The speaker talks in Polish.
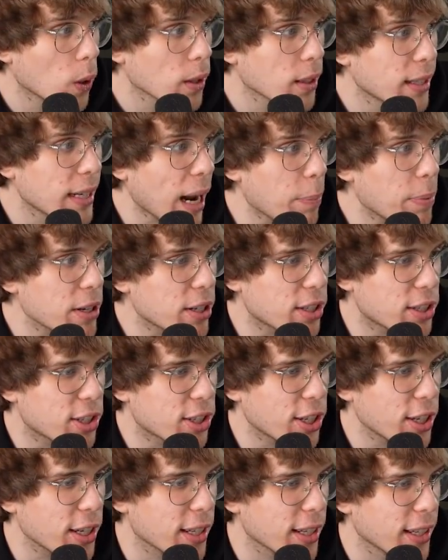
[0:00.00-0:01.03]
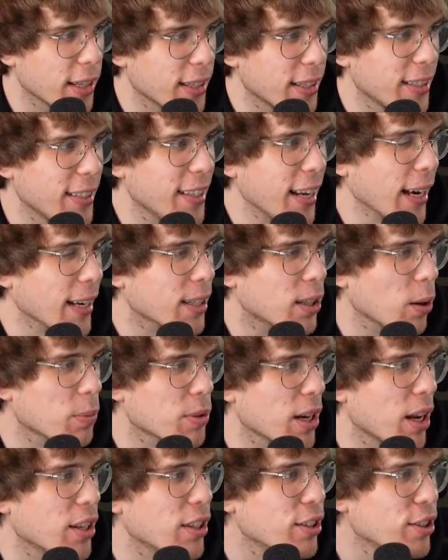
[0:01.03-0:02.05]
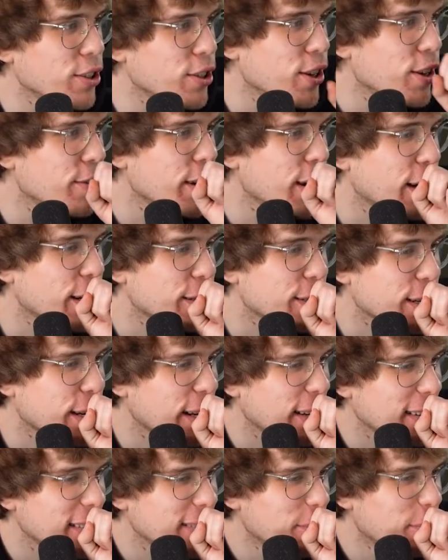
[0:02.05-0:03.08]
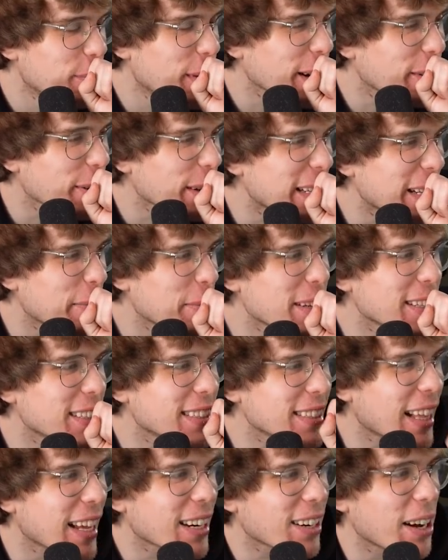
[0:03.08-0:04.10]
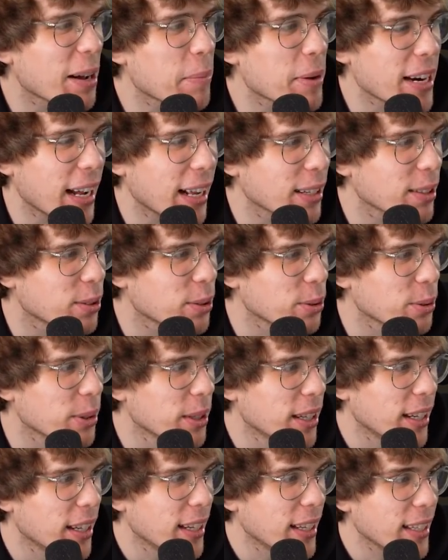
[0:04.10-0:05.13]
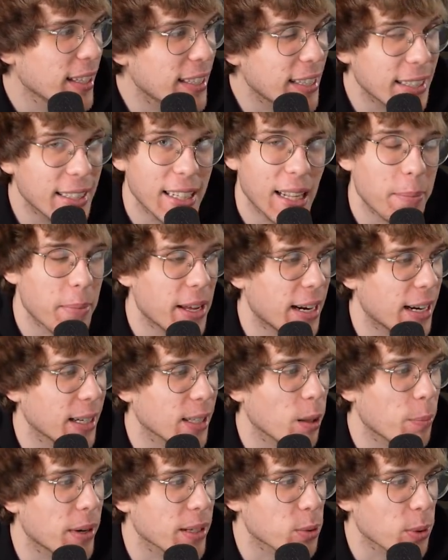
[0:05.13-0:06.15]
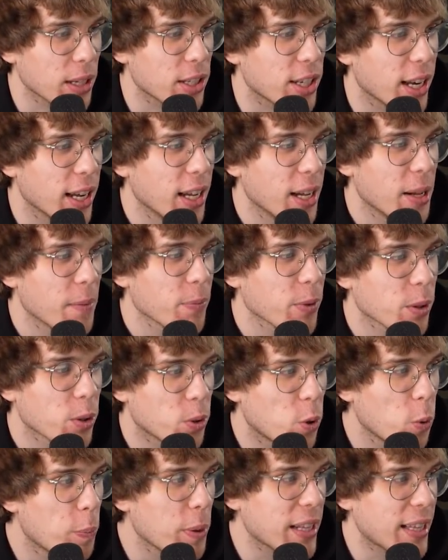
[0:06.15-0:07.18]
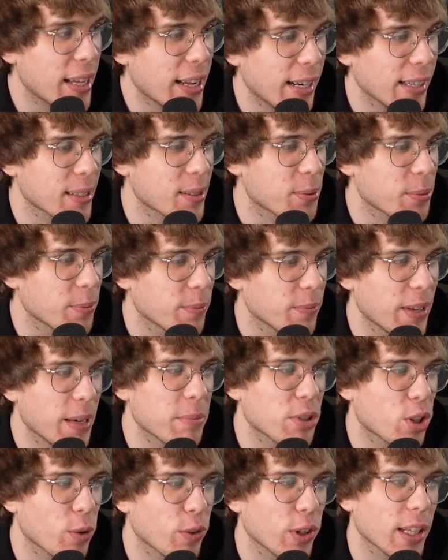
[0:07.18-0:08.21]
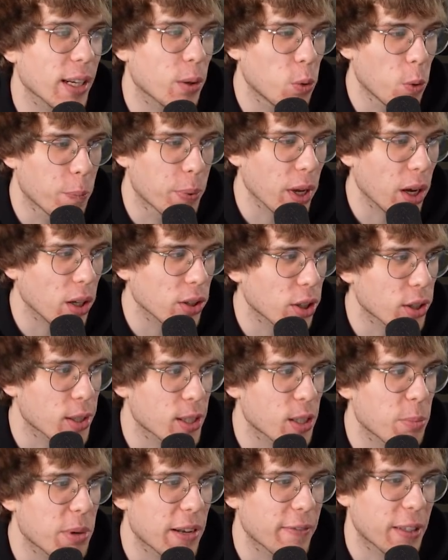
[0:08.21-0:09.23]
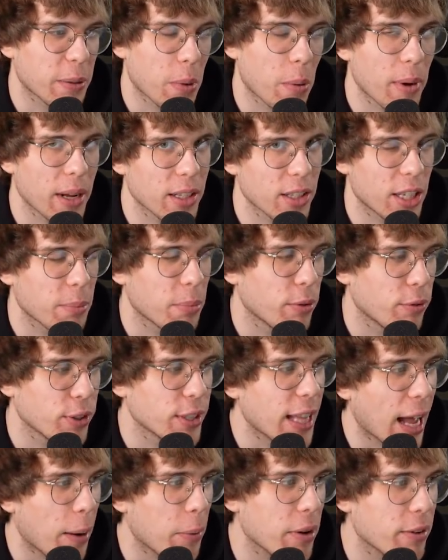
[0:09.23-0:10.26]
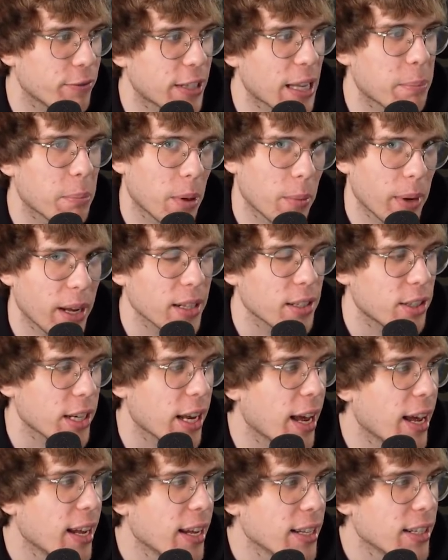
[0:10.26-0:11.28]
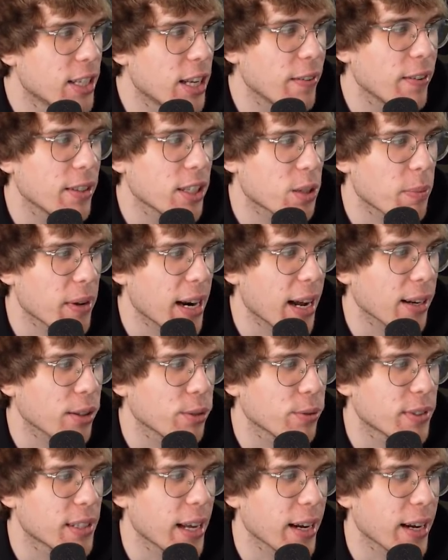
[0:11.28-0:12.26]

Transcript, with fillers: grabisz trzy? Jak dobrze! Nie wierzę! Brakuje nam jednego emeraldu! Jeden emerald, dobra, słuchajcie kupię teraz, wiem, że to wygląda głupio, to co zrobiłem w tym momencie, bo wydałem w tym momencie 9 smaragdów za